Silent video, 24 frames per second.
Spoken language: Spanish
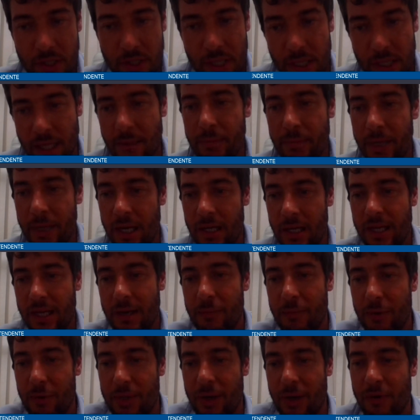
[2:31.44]
sí, también
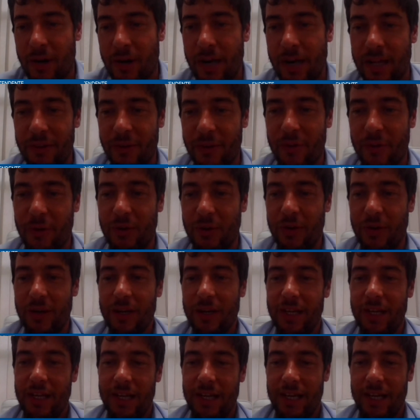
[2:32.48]
estamos trabajando
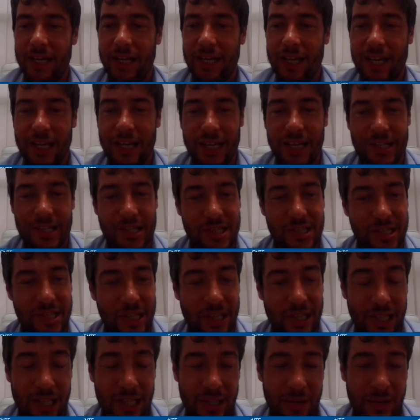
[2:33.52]
eh, en ese
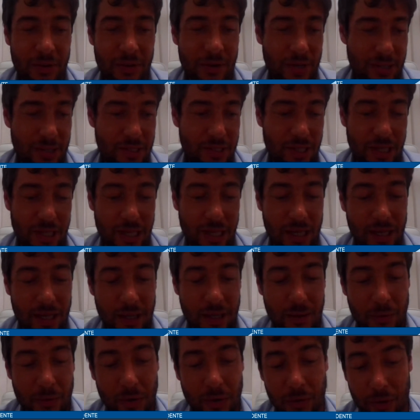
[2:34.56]
sentido, así
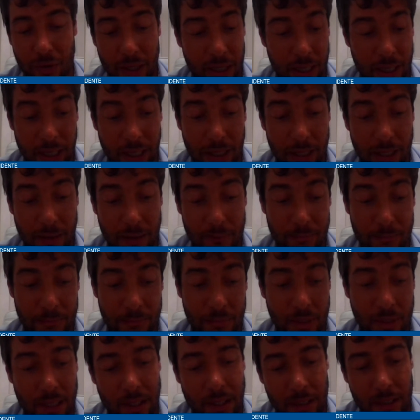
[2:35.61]
que bueno, eh,
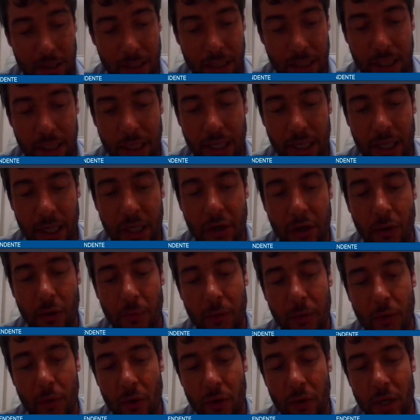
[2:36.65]
y,
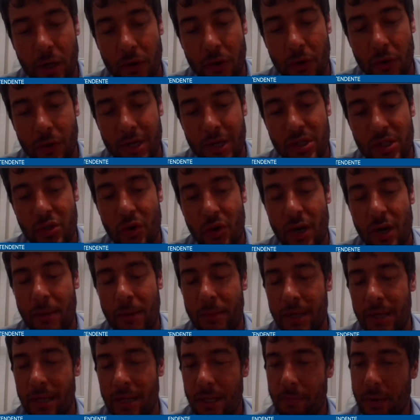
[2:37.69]
como digo, no es
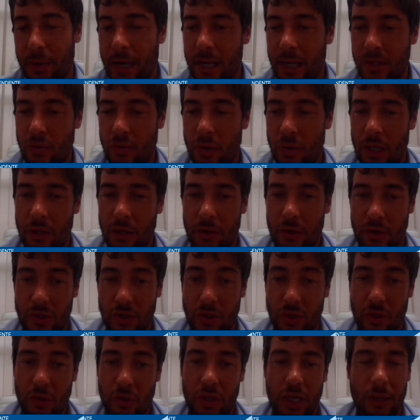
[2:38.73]
solamente pagar sueldo,
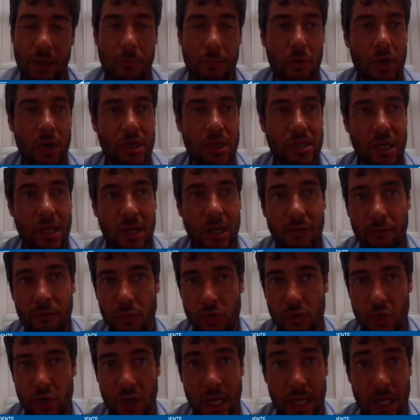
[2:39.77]
nosotros tenemos que seguir
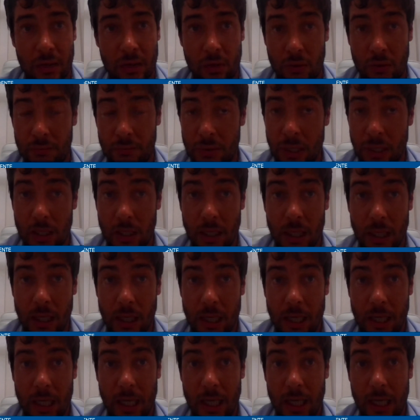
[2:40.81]
funcionando.
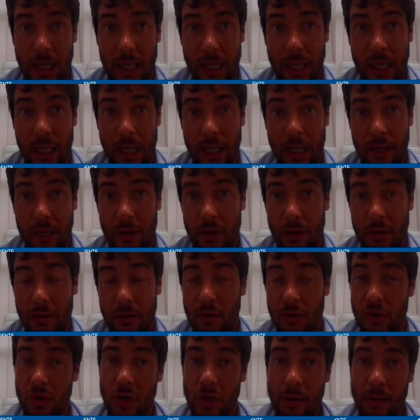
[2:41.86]
Eh,
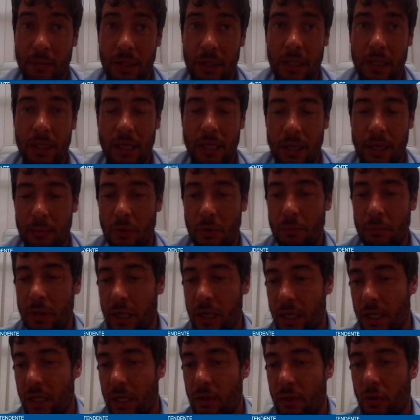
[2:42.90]
no solamente tenemos
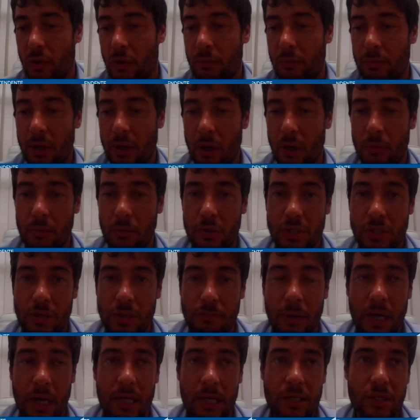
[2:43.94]
1.500 empleados
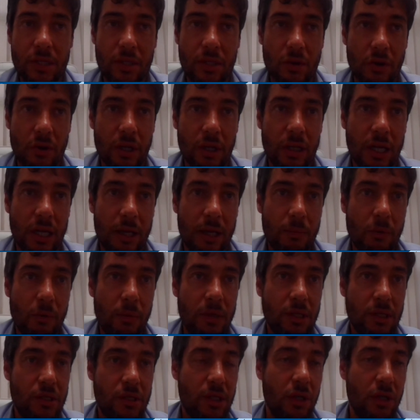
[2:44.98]
municipales, sino que tenemos
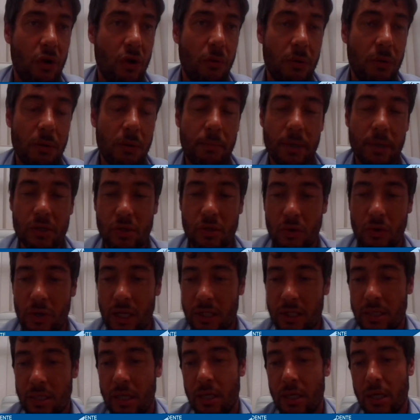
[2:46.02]
25.000
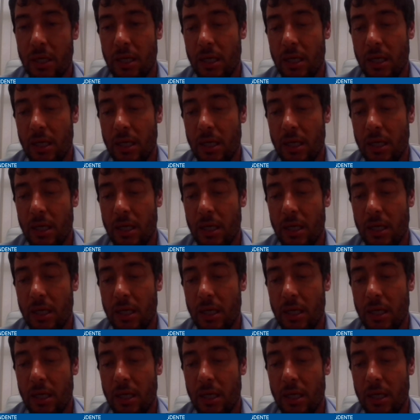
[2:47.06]
personas